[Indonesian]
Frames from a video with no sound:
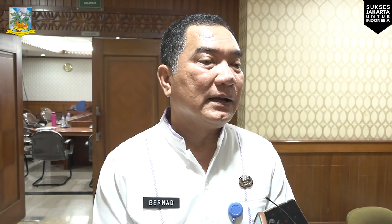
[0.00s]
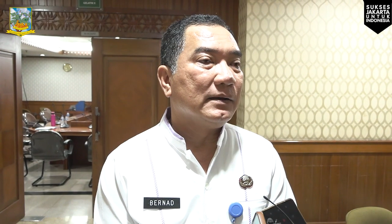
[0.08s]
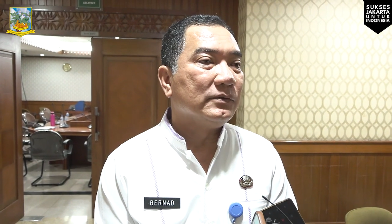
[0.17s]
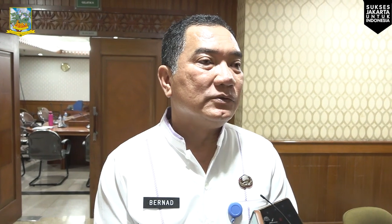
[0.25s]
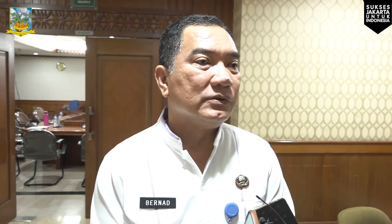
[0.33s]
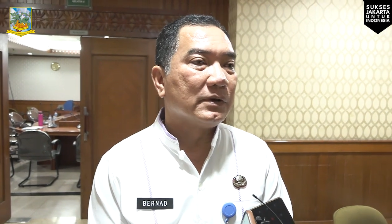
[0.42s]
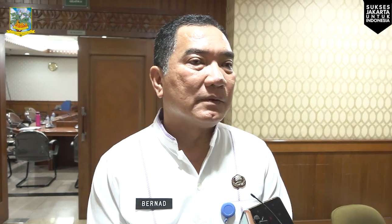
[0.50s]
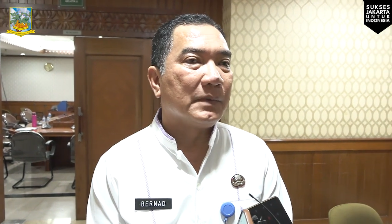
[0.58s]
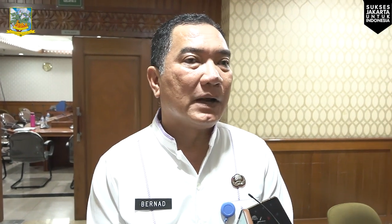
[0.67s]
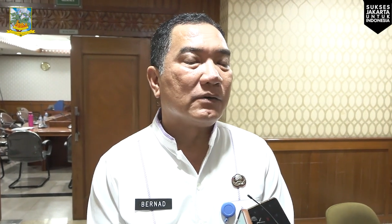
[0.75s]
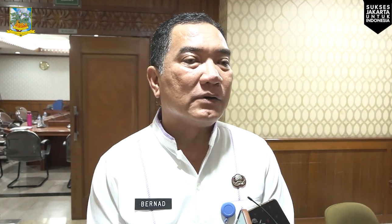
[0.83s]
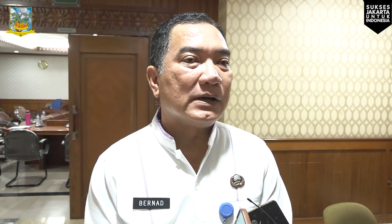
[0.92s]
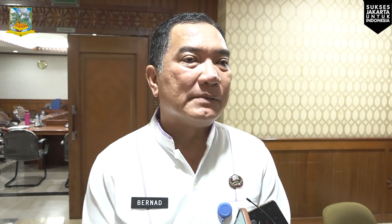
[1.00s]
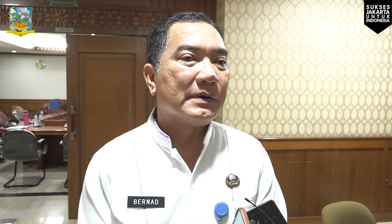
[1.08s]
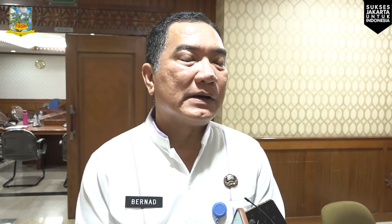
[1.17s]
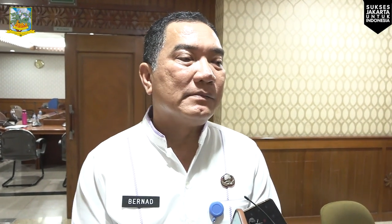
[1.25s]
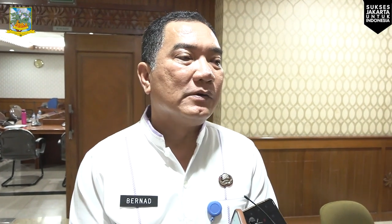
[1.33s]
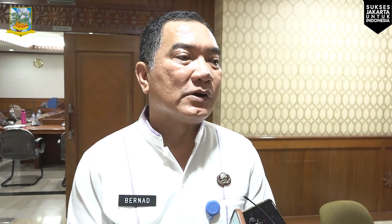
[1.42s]
ya untuk melakukan
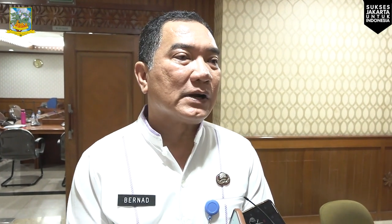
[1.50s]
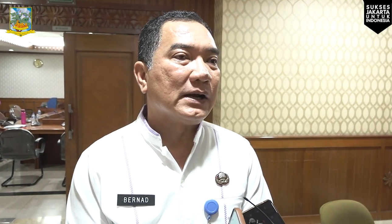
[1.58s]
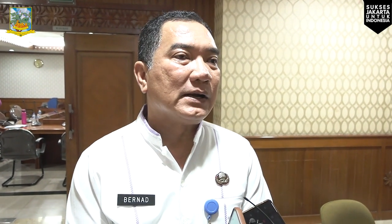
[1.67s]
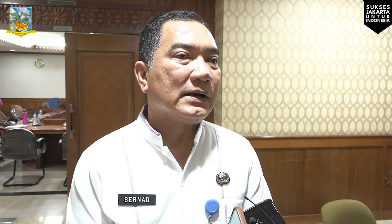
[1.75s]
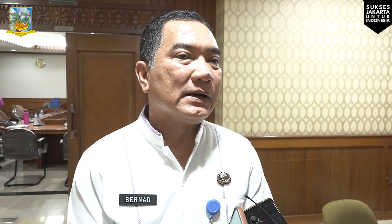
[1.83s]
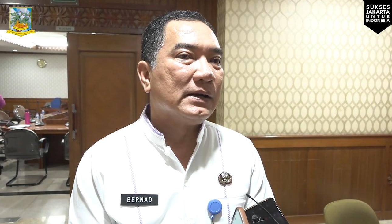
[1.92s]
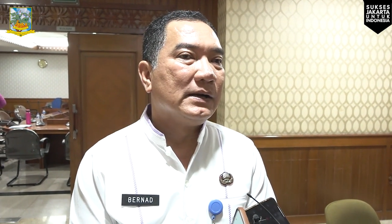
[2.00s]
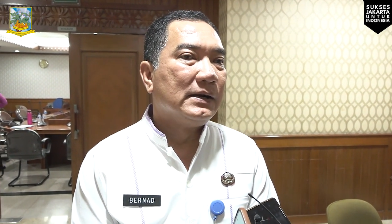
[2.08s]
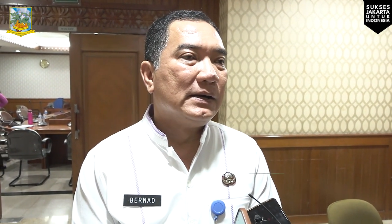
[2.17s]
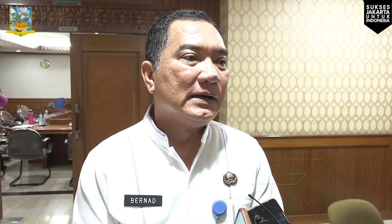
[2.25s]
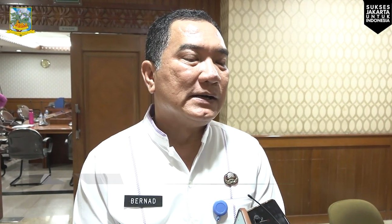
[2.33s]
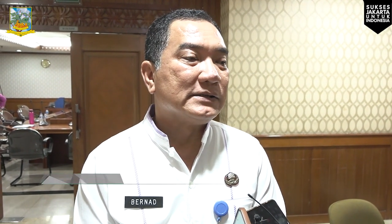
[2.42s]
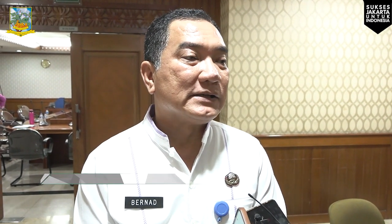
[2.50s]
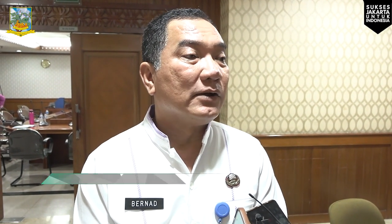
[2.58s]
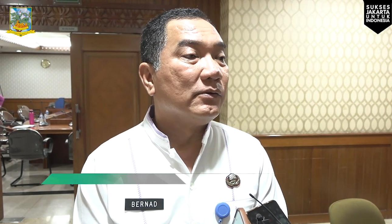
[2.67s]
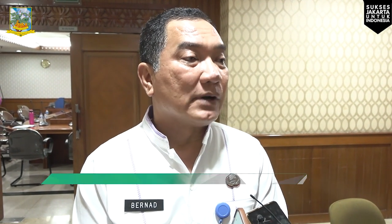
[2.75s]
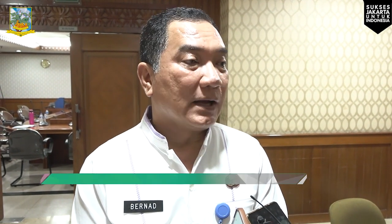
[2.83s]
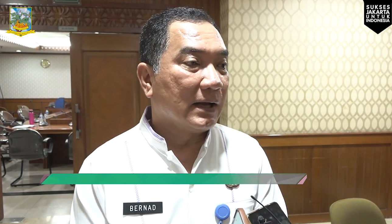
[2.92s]
pengeboran eh,
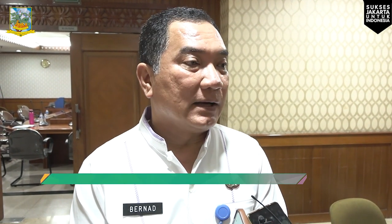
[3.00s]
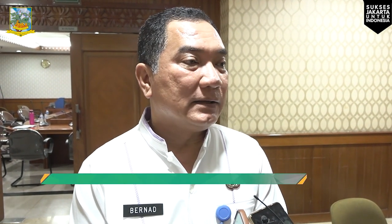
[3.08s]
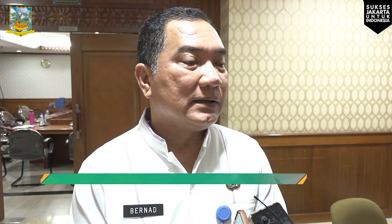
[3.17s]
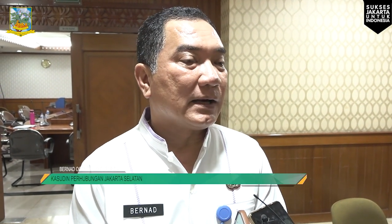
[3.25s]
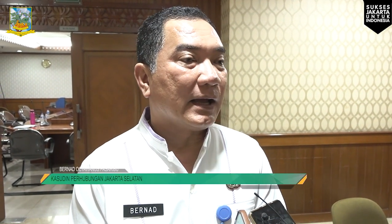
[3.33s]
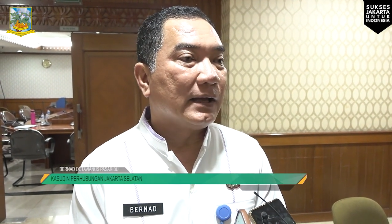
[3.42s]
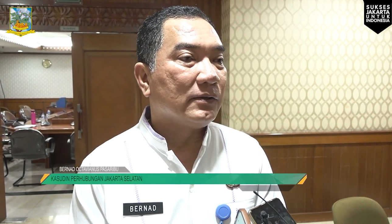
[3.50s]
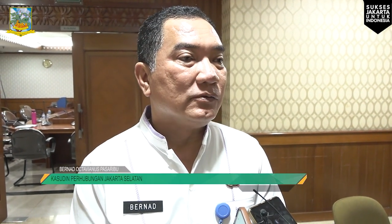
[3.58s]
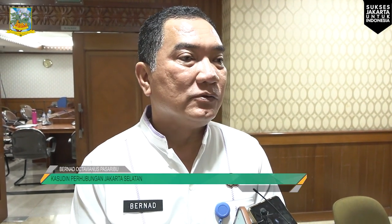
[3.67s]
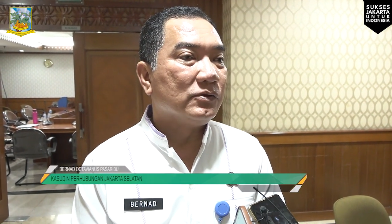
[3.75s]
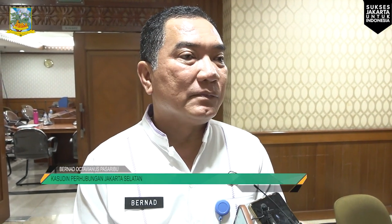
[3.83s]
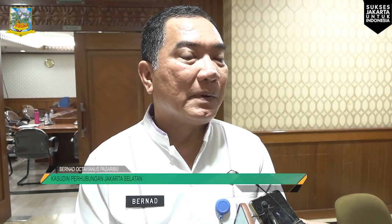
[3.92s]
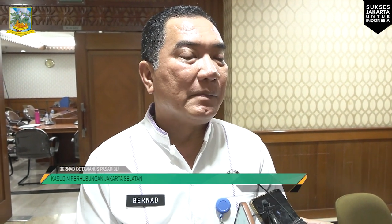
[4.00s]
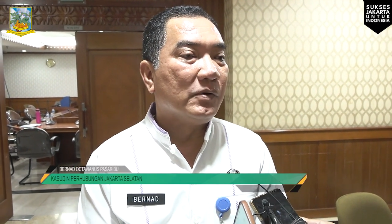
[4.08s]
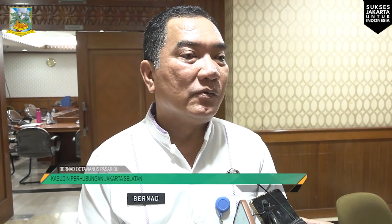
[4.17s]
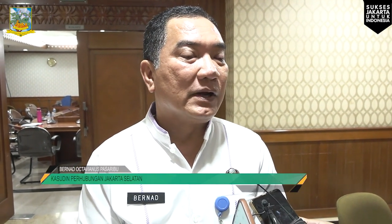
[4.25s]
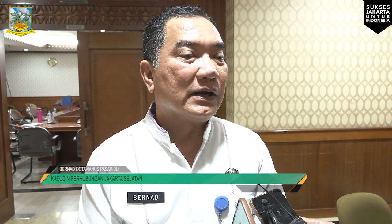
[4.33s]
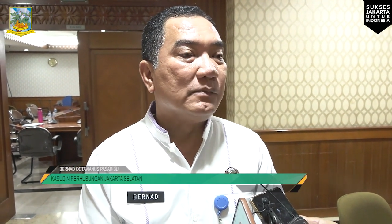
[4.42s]
saluran terkait untuk
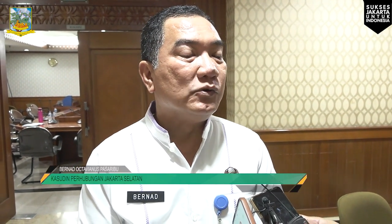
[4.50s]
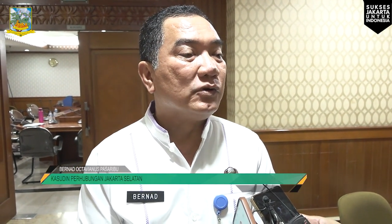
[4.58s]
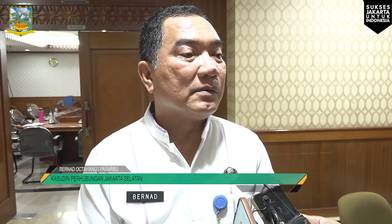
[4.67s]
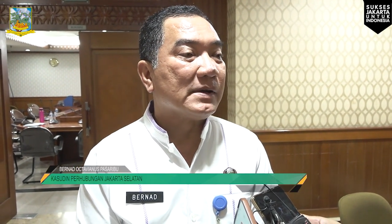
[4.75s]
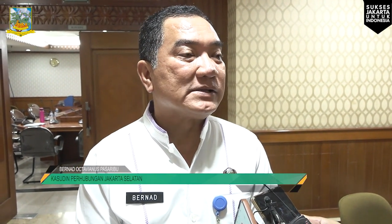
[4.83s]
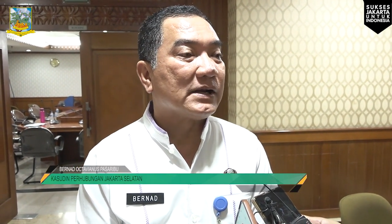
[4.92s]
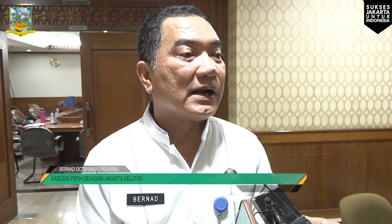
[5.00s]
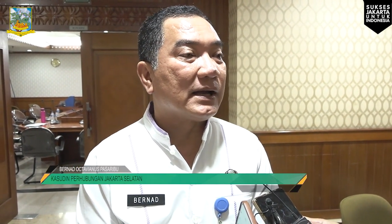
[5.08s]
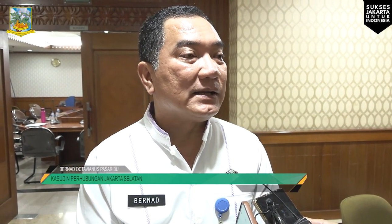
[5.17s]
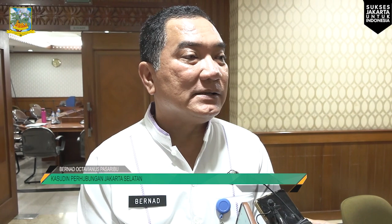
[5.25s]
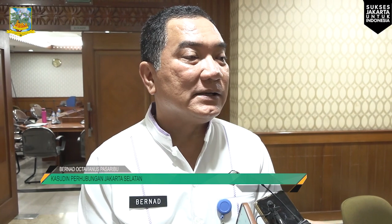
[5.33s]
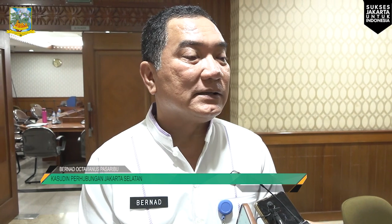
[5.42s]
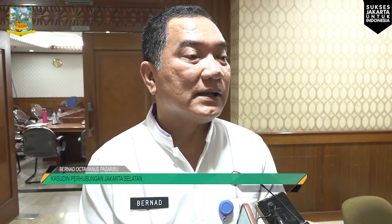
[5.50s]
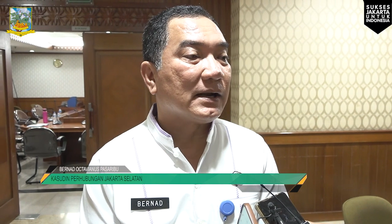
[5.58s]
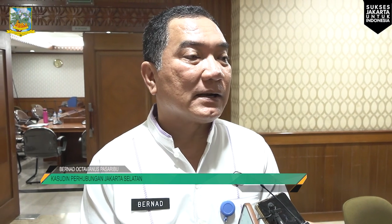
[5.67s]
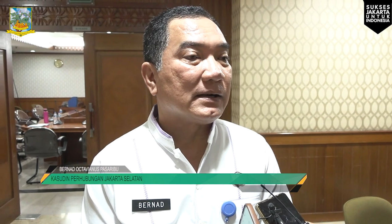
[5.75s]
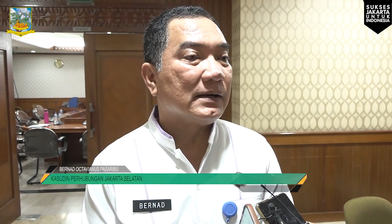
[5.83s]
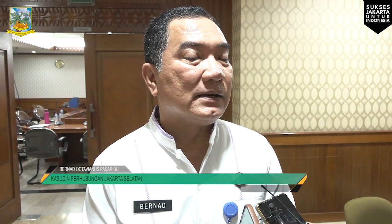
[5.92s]
pemenuhan kebutuhan masyarakat di
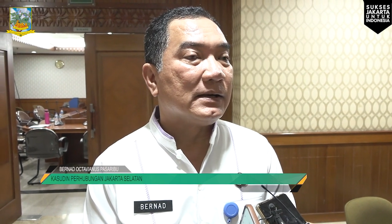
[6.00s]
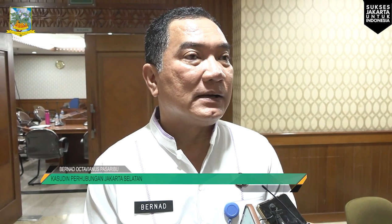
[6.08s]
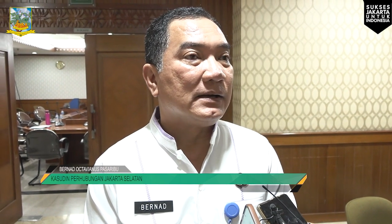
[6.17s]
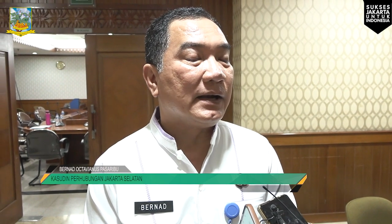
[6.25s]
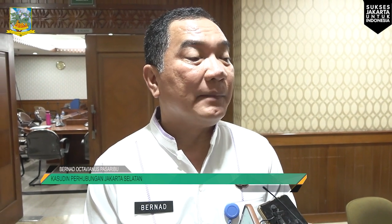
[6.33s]
sekitar eh,